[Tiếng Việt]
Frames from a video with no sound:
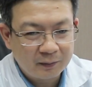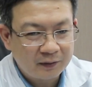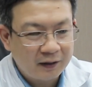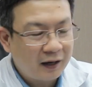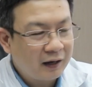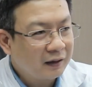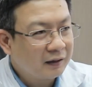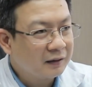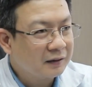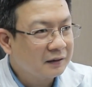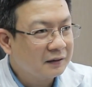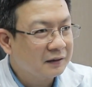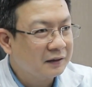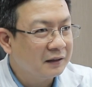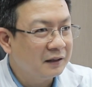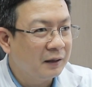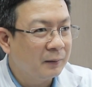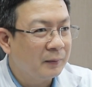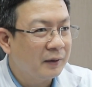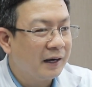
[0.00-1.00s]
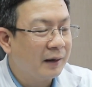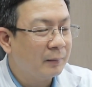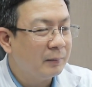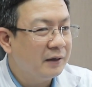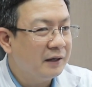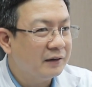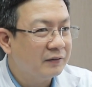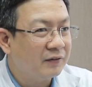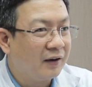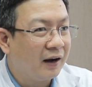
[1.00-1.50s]
hoạt, làm việc, công việc của anh
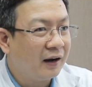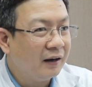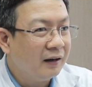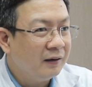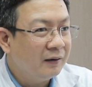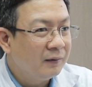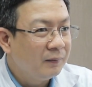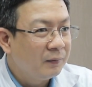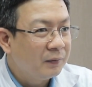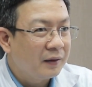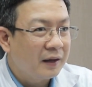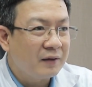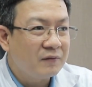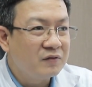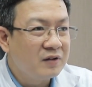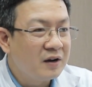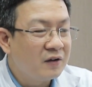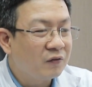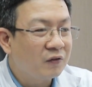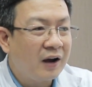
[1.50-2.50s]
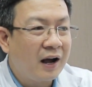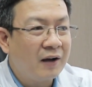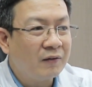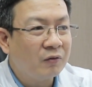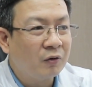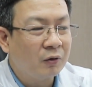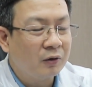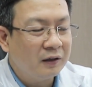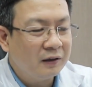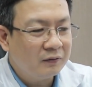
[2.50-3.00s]
ấy đặc thù nên là
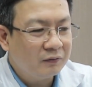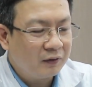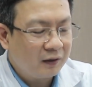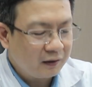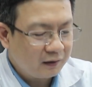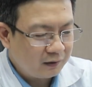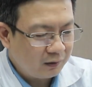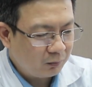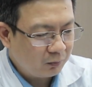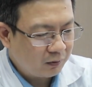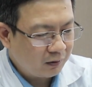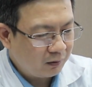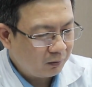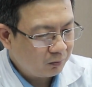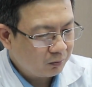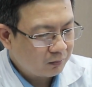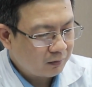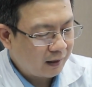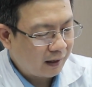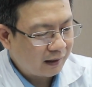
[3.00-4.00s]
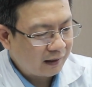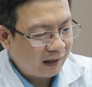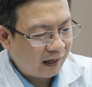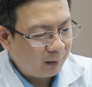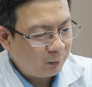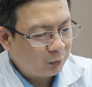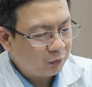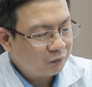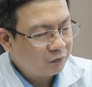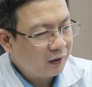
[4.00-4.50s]
không được hợp lý.
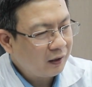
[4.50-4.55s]
Tức là